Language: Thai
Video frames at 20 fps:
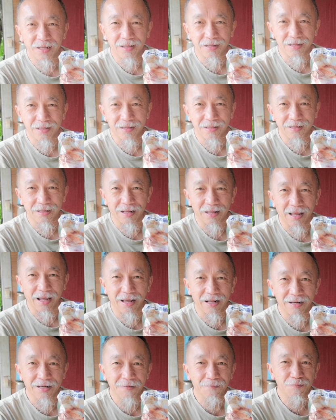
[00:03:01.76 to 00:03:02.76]
จะจะ
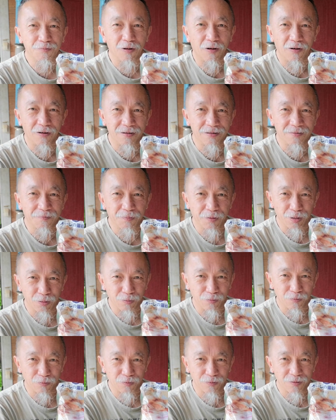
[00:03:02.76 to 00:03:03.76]
ถ่ายคลิปตอนปลา
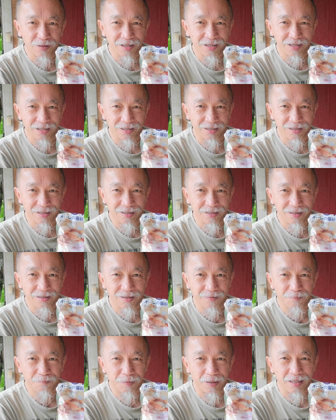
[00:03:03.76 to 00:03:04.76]
ทู
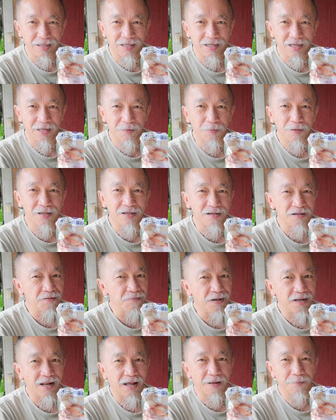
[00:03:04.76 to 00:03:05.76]
ไปฉี่ไปอึก็
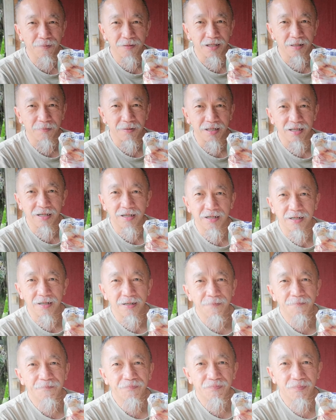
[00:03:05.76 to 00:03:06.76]
ไม่ได้ไปะเจ็บเจอ
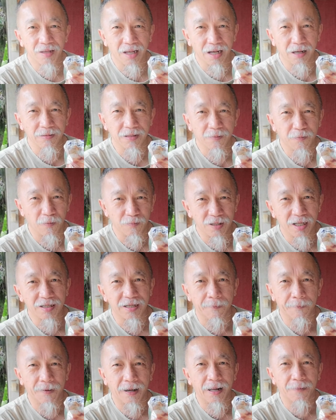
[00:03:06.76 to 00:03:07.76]
นะครับเดี๋ยวผมจะ
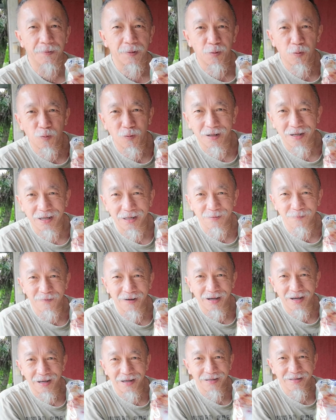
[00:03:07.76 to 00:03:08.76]
สัมภาษณ์ปลาทูแล้วกัน
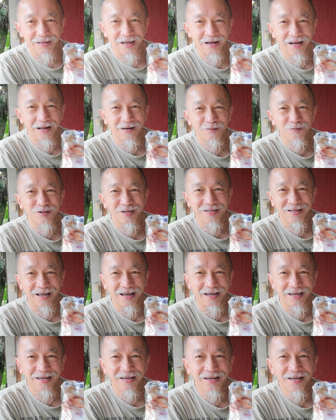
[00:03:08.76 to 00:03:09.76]
ว่าไทยแล้วรู้สึกยั
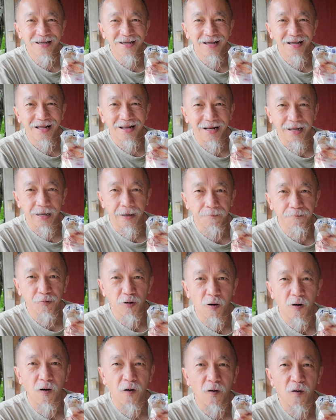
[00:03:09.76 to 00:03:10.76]
งไงนะครับ
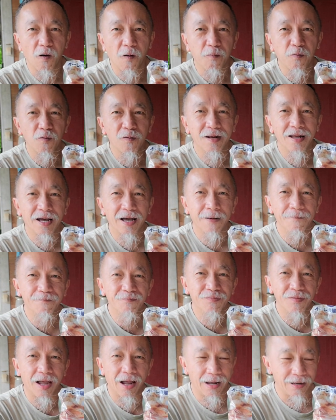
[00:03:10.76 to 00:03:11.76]
ก็ขอบคุณนะครับ
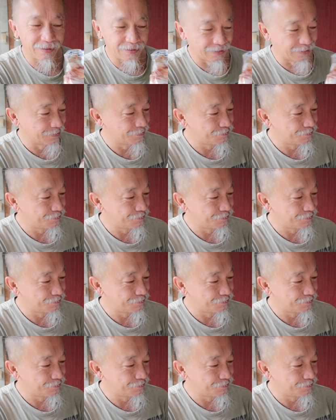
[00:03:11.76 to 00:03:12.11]
ทาง